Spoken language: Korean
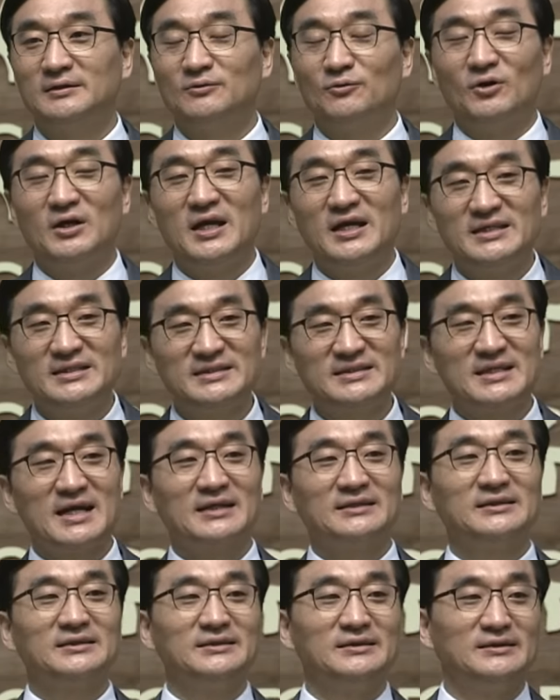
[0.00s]
원래 이
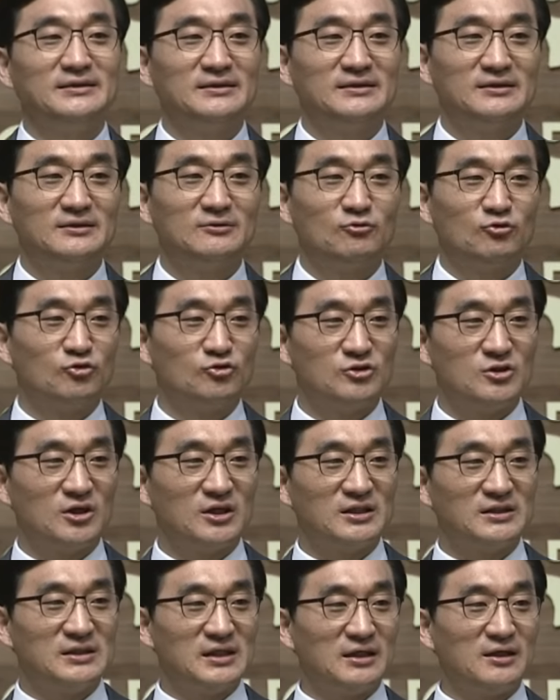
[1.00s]
싹은
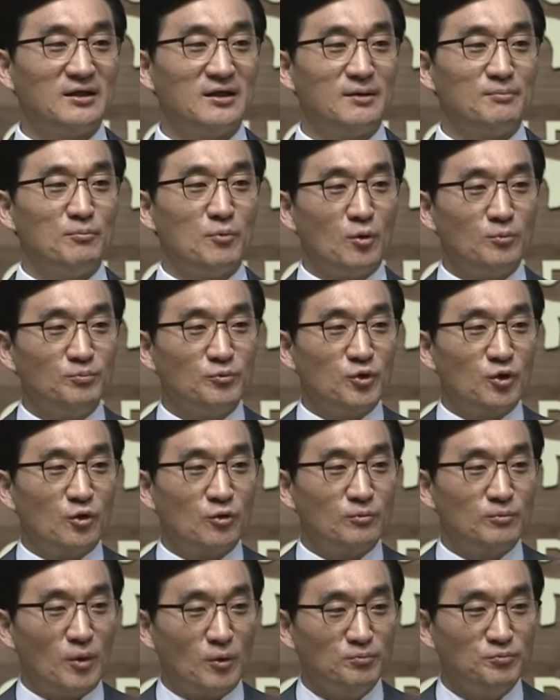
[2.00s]
구루타기에 살아난
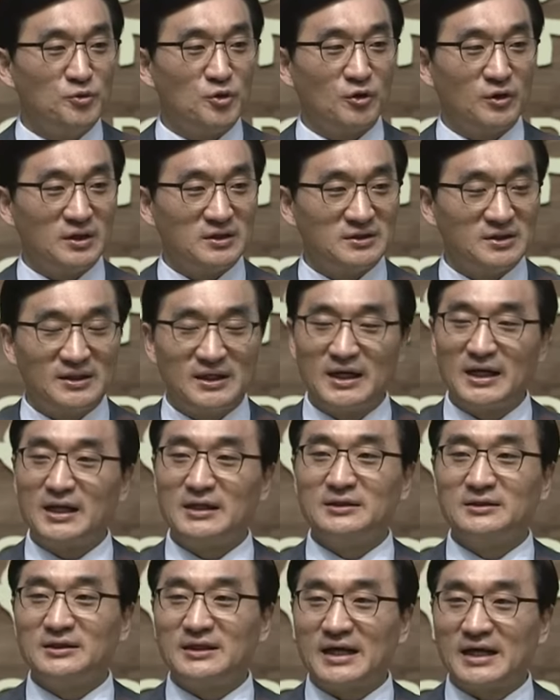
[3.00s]
몸통, 몸통에서
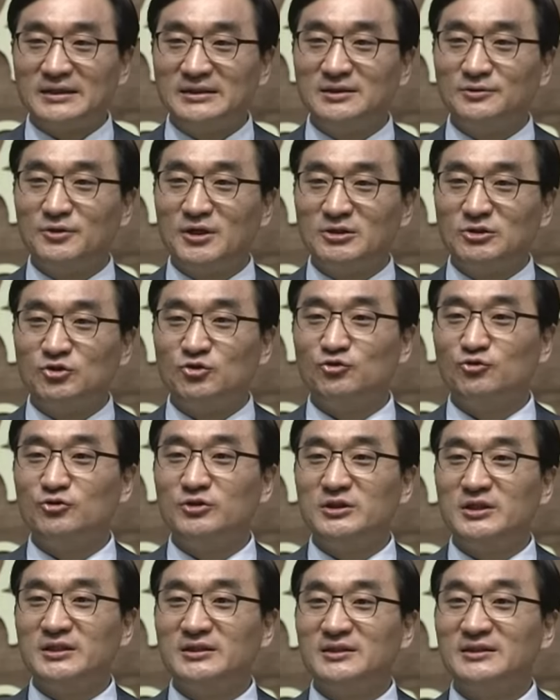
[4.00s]
나는 가지와
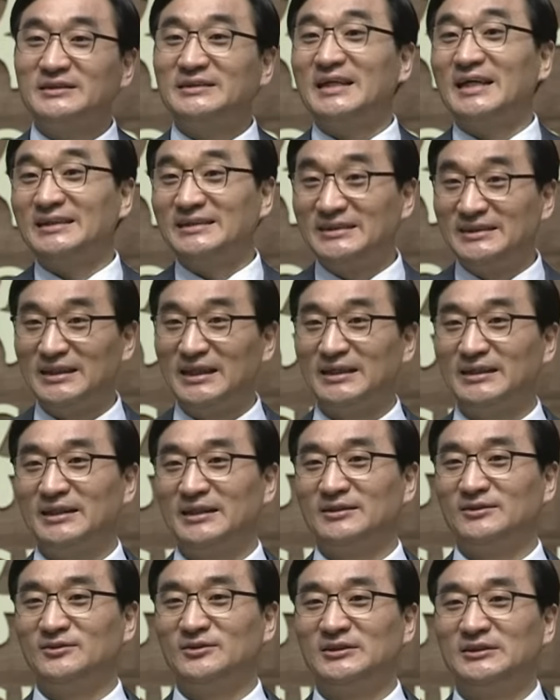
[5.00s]
줄기에서 싹이 나야
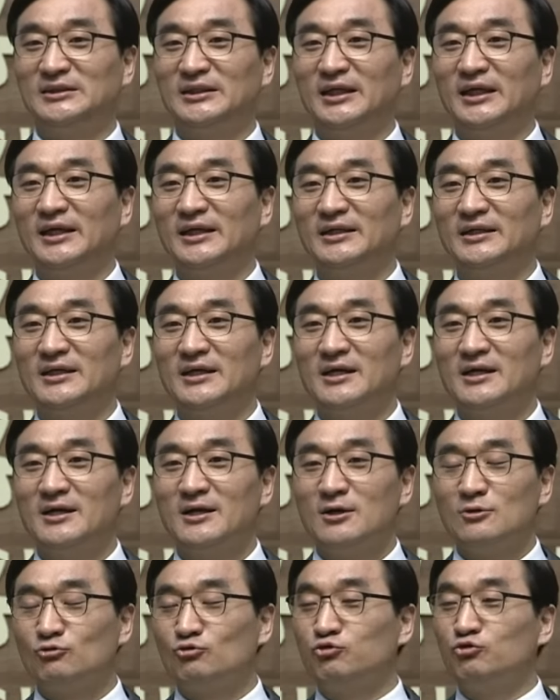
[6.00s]
되는 것인데
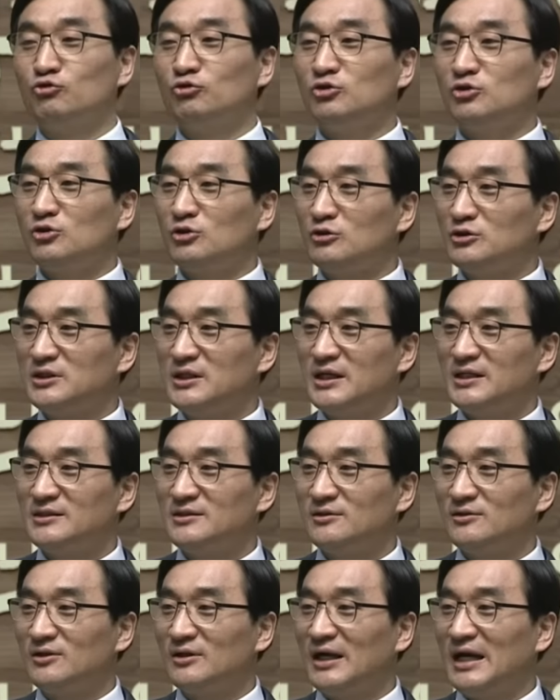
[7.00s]

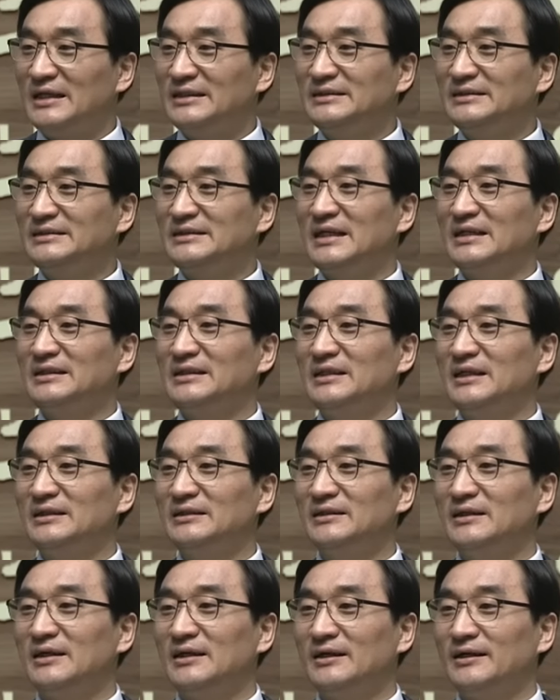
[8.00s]
구루터기에서 한 싹이
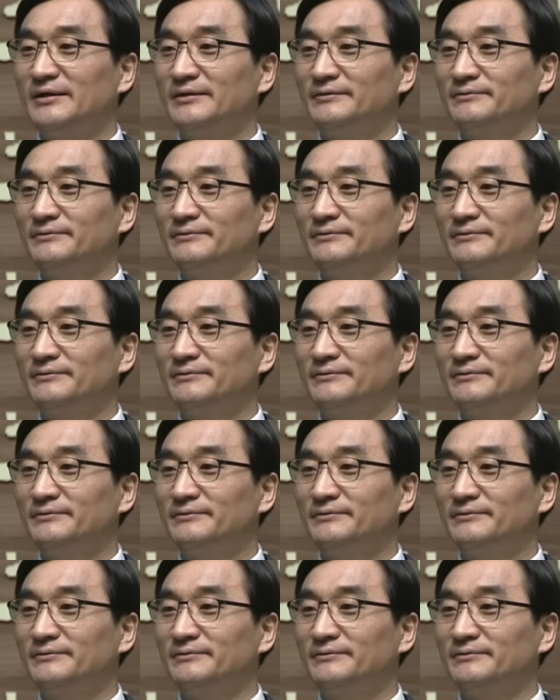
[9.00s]
난다.